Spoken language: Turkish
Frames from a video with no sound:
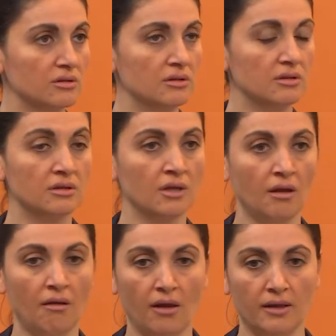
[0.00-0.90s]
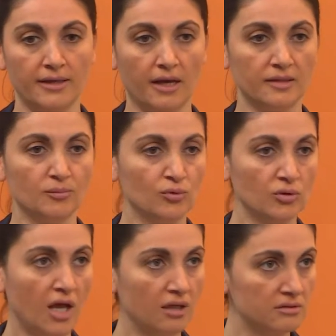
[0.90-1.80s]
E, yani
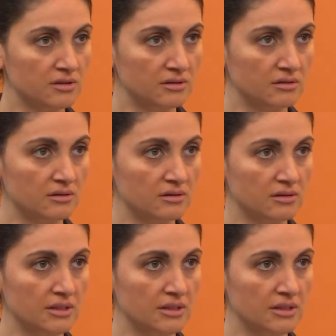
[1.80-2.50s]
bugün aldığın